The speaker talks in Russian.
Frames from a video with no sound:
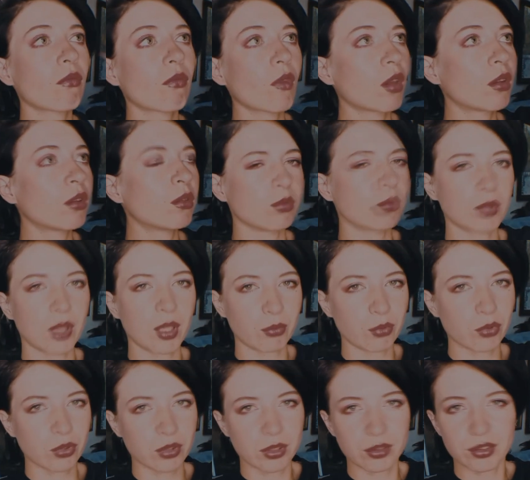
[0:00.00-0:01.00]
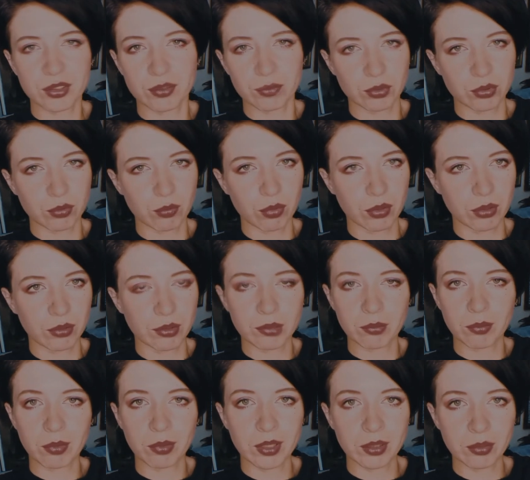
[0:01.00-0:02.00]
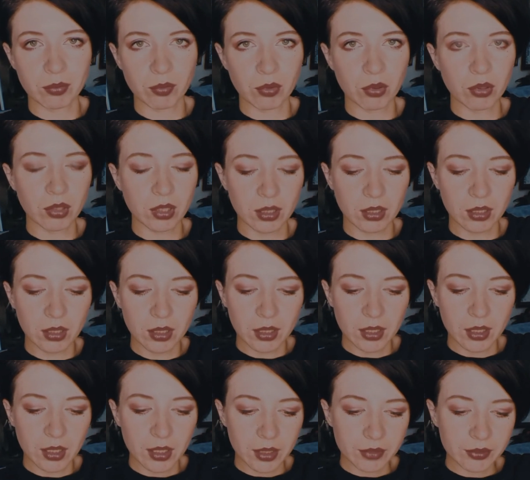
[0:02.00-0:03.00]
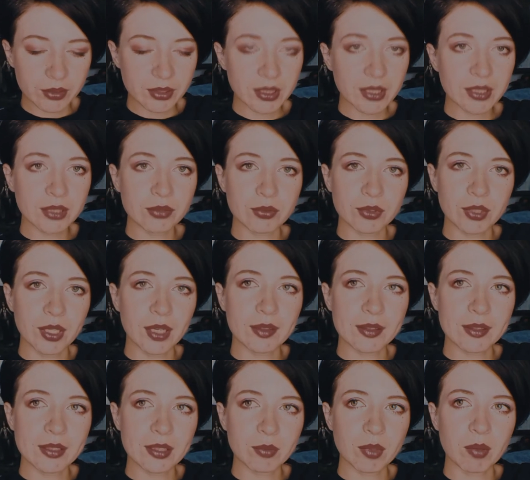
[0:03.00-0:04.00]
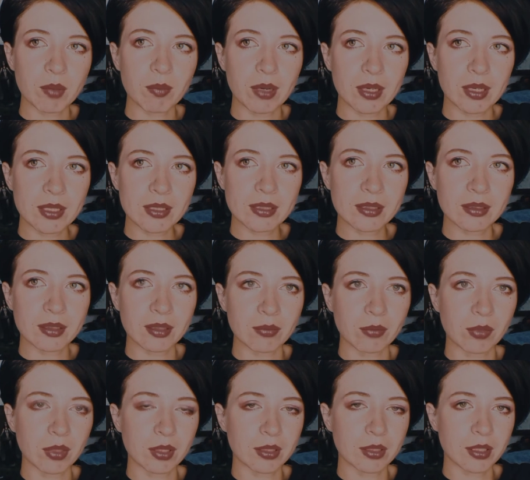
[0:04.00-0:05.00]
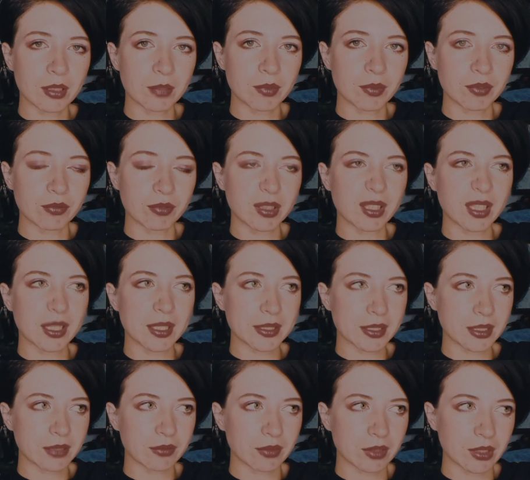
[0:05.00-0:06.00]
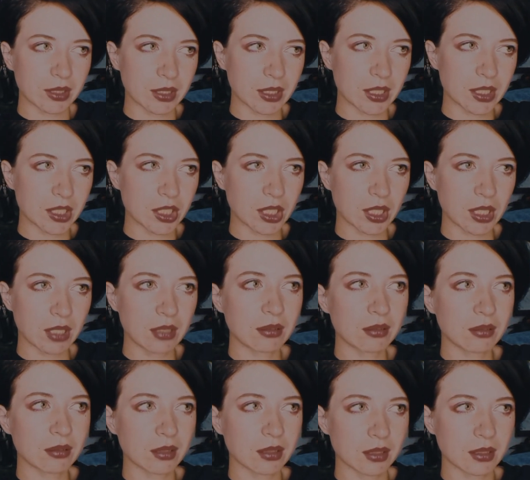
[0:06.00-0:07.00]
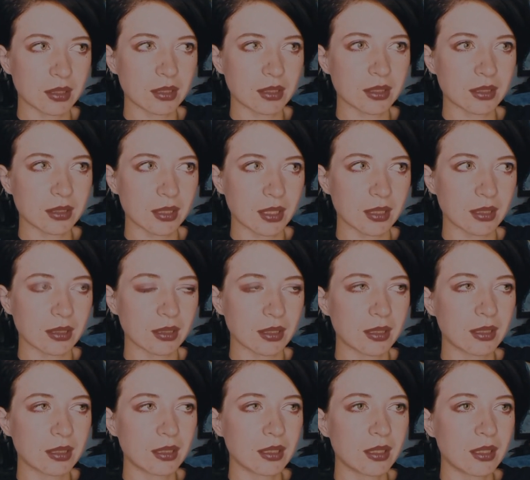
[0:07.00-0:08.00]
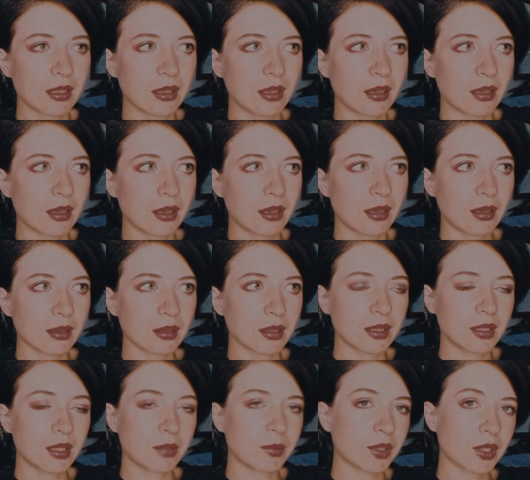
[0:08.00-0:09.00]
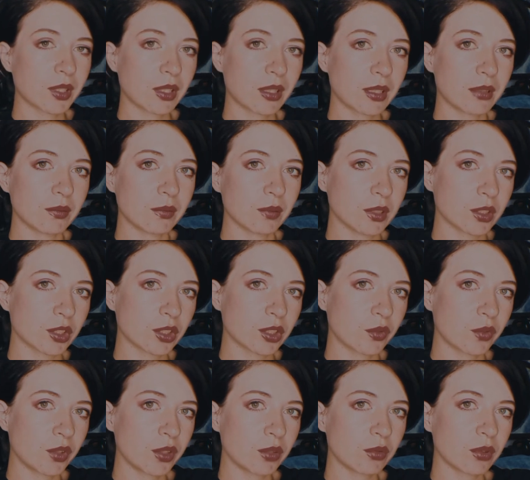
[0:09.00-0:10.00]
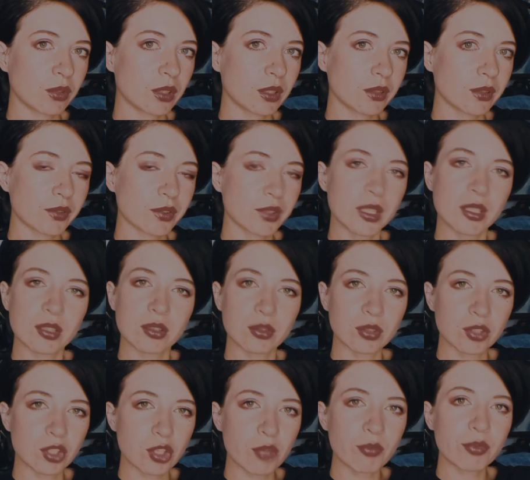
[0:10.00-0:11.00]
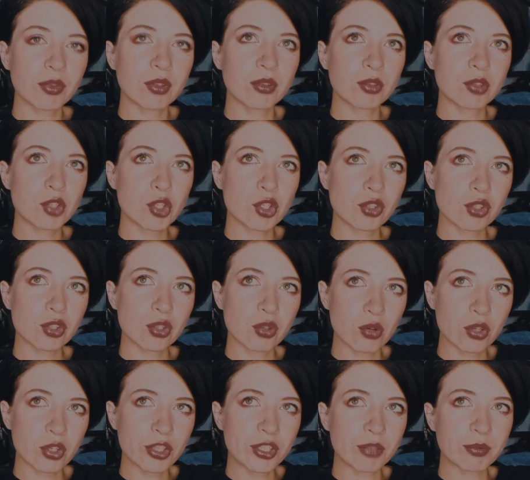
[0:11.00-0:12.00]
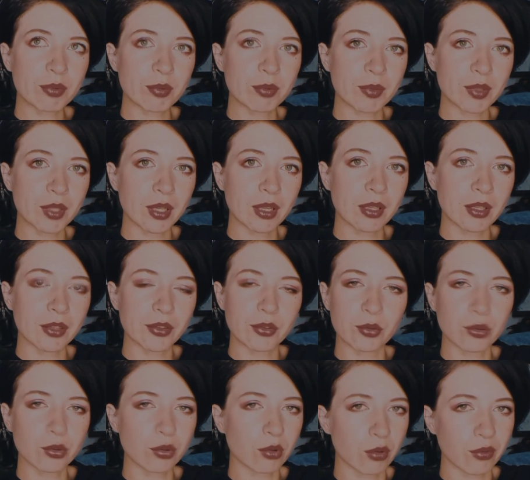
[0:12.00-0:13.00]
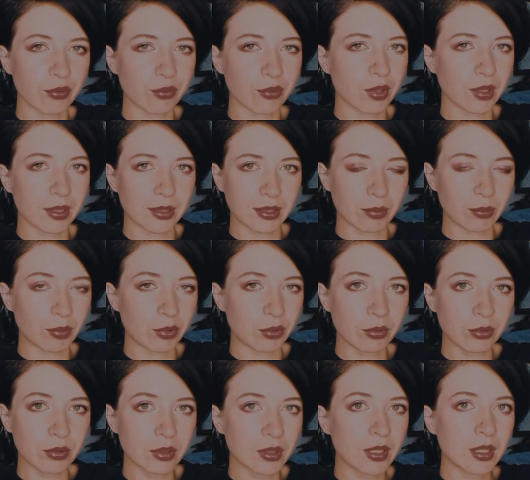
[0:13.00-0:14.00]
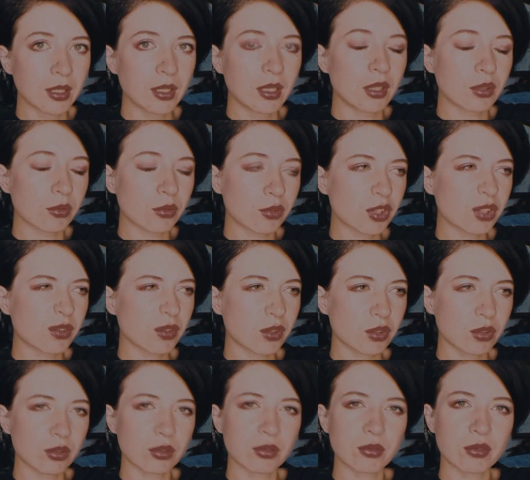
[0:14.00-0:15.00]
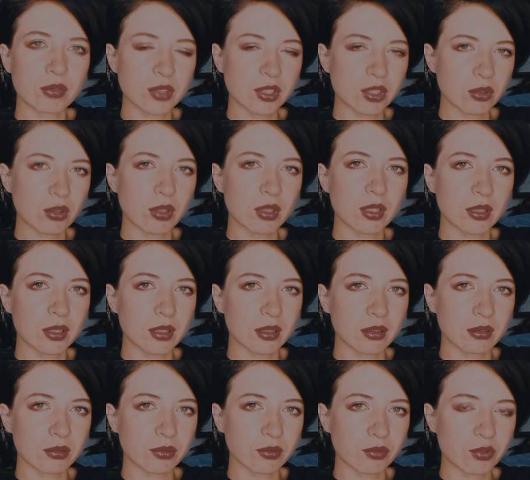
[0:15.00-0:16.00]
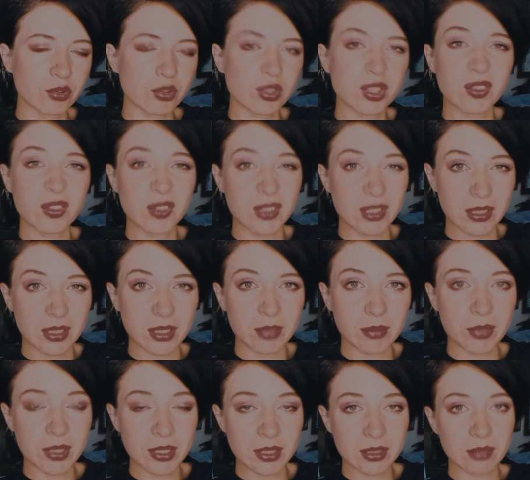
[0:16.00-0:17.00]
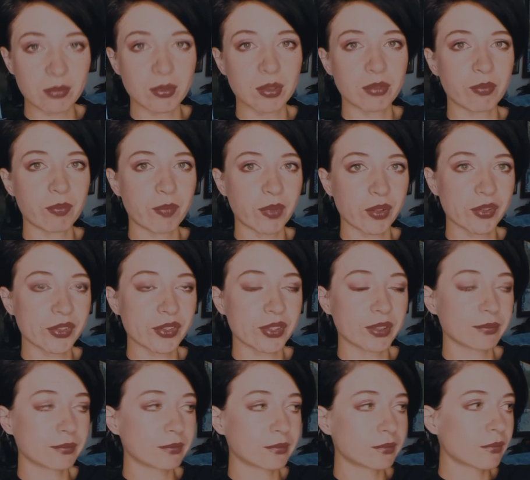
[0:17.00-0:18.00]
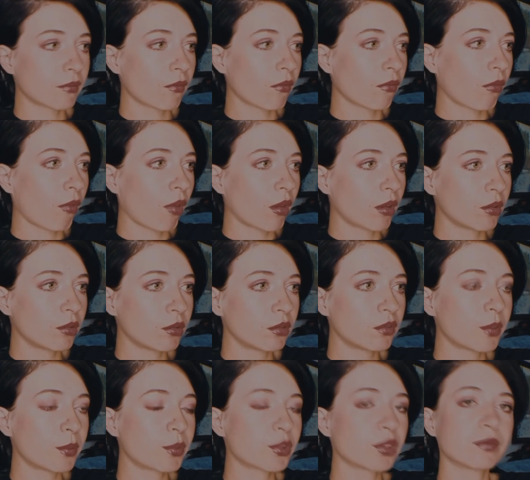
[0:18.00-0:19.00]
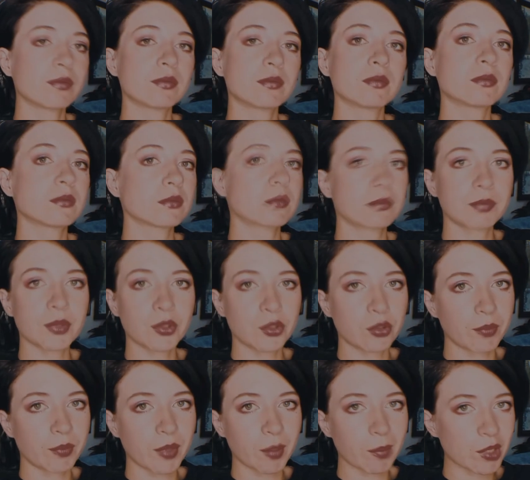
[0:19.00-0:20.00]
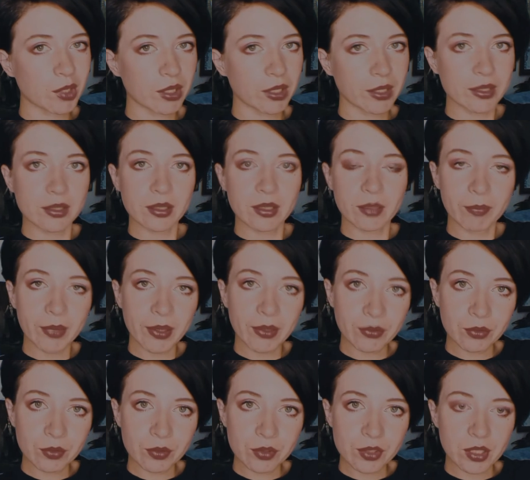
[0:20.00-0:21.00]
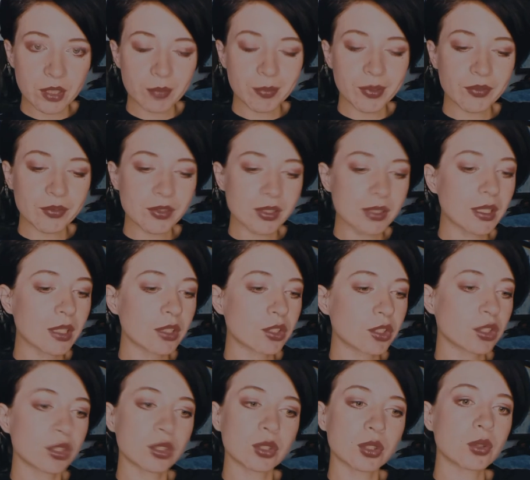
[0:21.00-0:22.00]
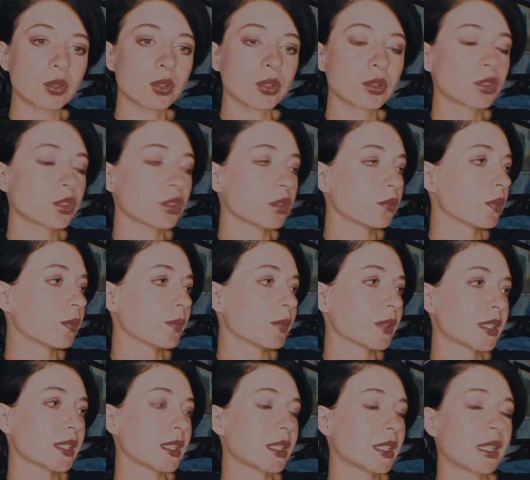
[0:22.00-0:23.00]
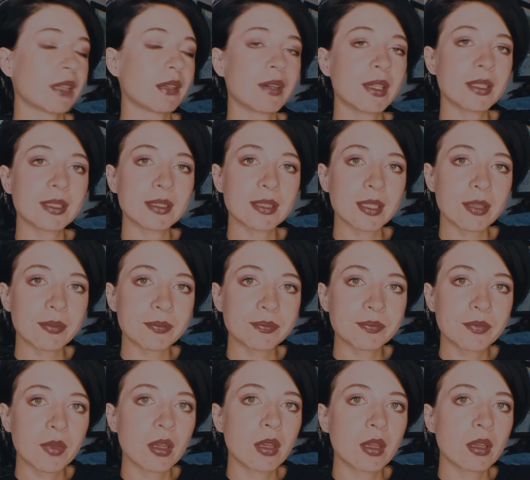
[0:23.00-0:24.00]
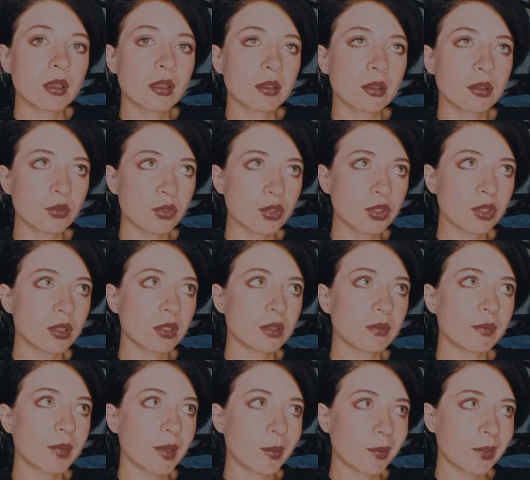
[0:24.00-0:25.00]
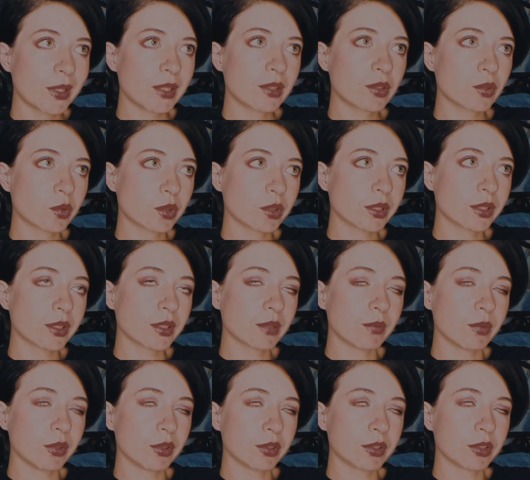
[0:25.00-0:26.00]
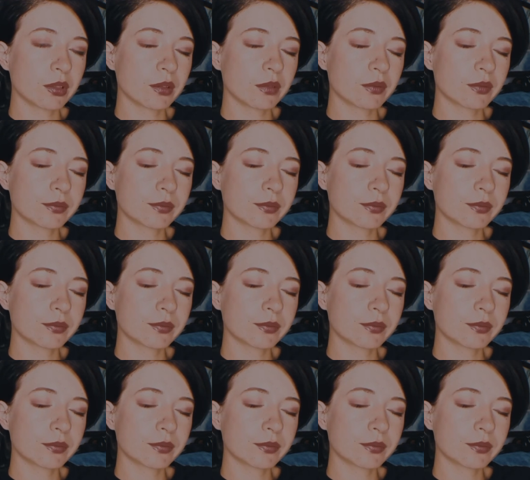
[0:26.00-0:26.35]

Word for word: ну, там что-то совсем все было в этом плане плохо. И вы знаете, вот реально самое болезненное было, когда мне вытаскивали клеща, как это ни странно, а когда мне накладывали швы, ну, как-то, знаете, чем-то очень схоже напоминало татуировку, когда бьют, учитывая еще, насколько он в чувствительное место мне впился. Ну, в общем, потом я пошла к терапевту, терапевт сказала, что, чтобы подстраховаться, нужно пропить курс антибиотиков